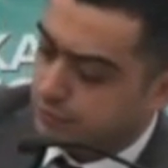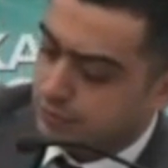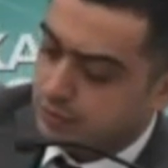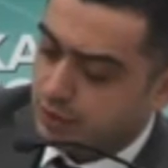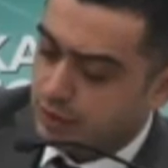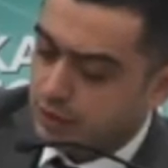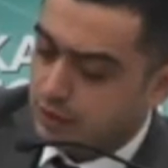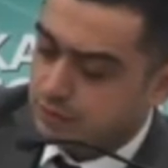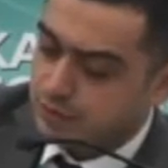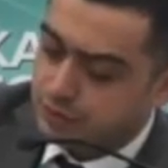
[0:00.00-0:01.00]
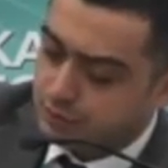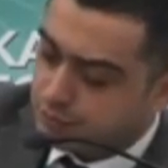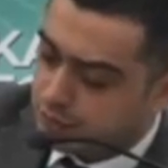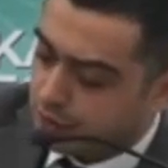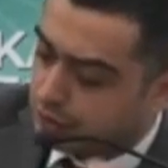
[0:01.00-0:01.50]
на
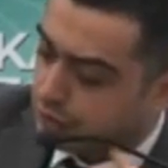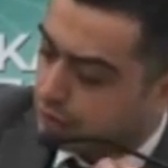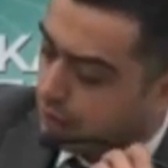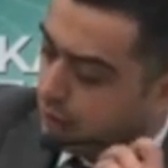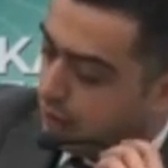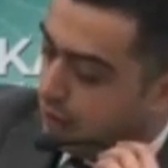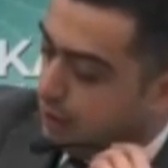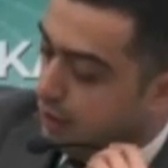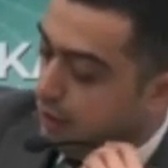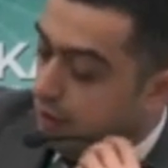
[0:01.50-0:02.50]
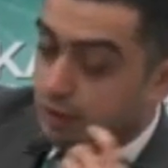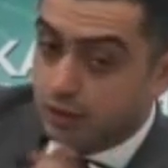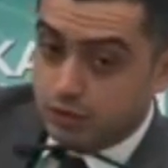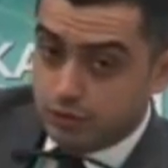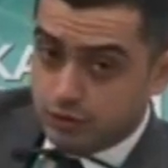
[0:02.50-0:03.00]
встречах.
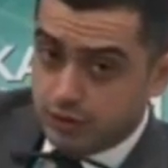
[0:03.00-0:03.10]
Э,